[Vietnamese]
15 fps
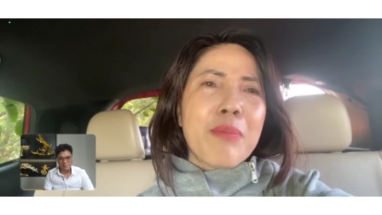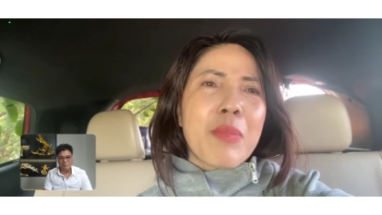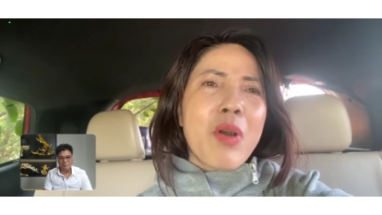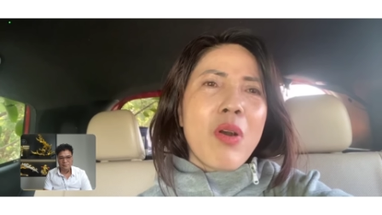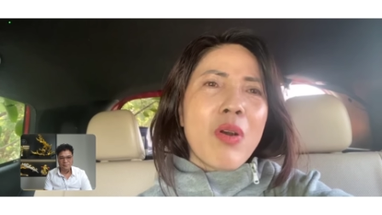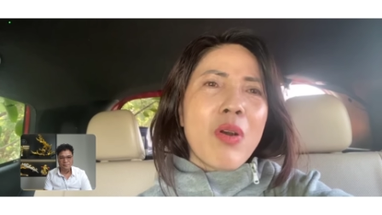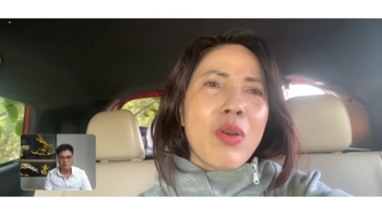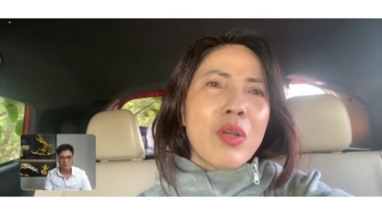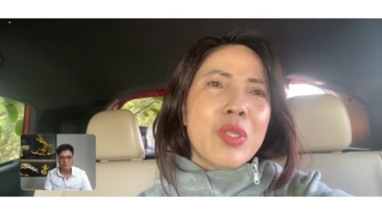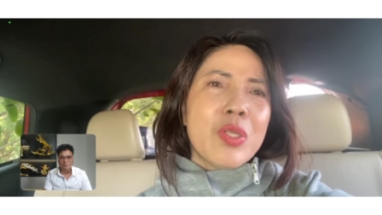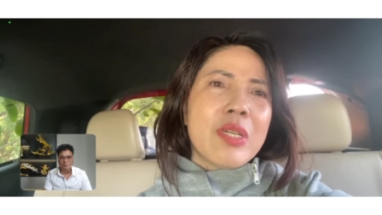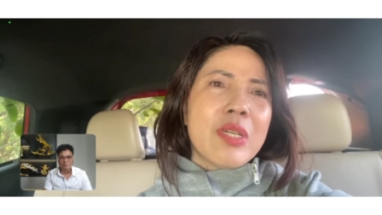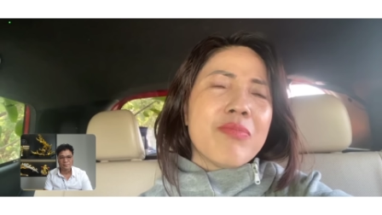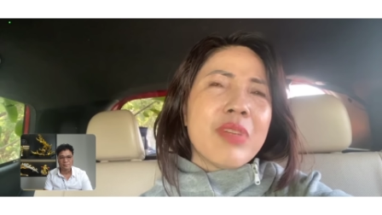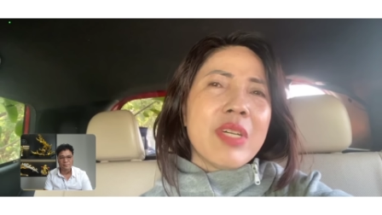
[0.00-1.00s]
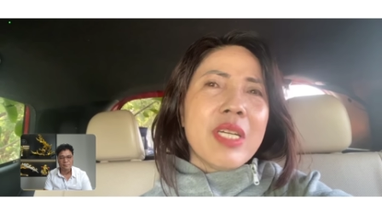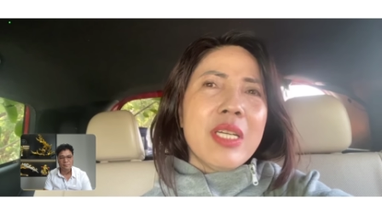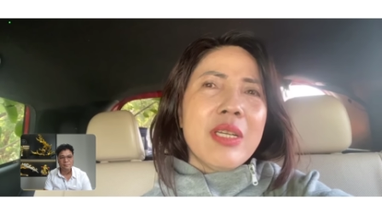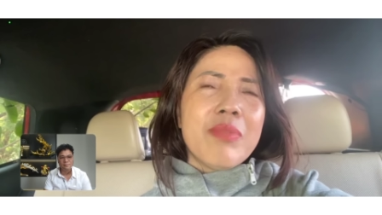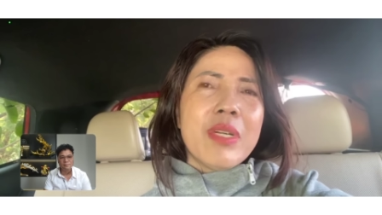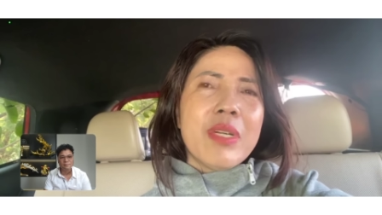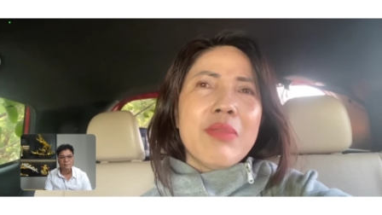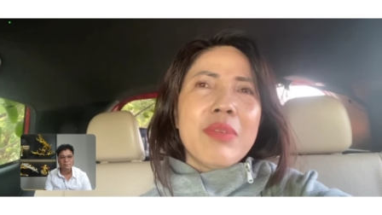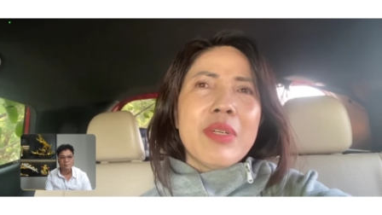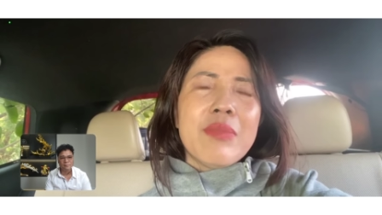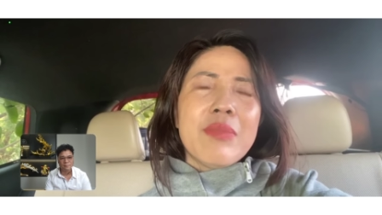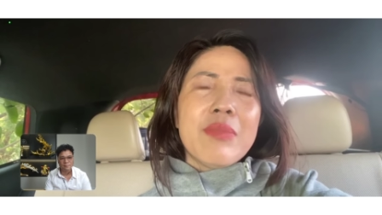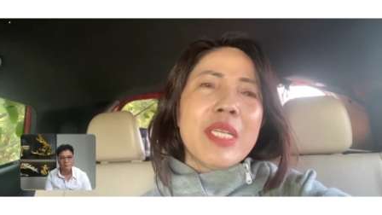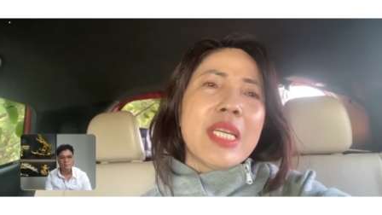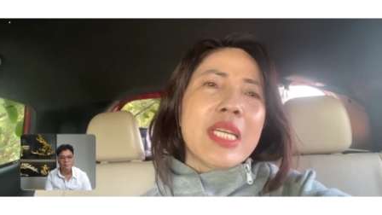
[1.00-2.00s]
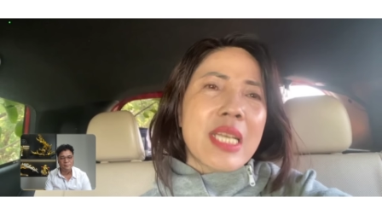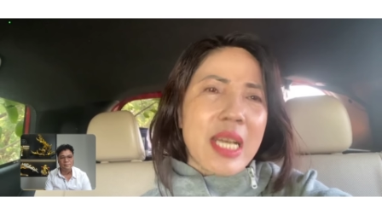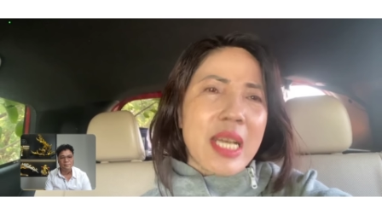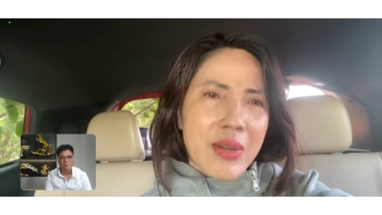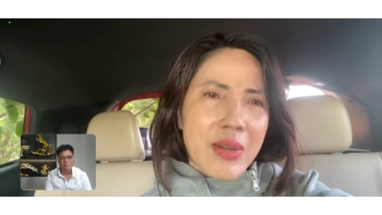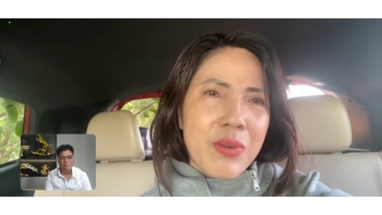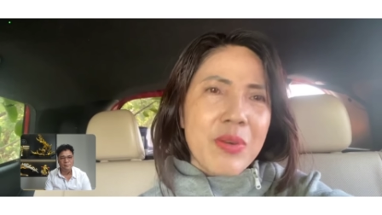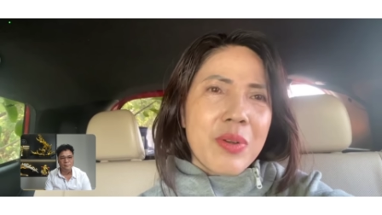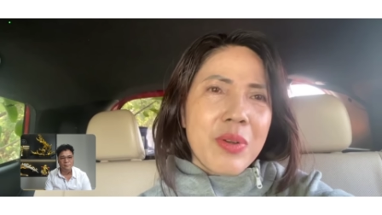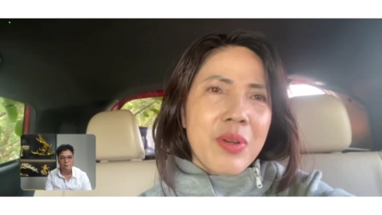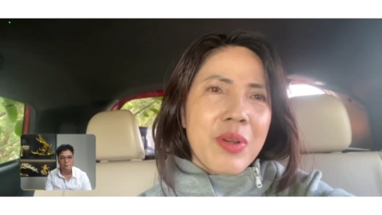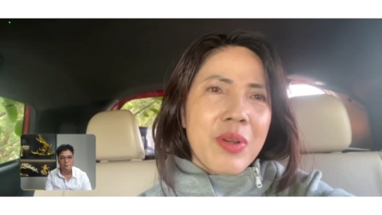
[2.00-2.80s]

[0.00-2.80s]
em có nói chuyện với với với với lãnh đạo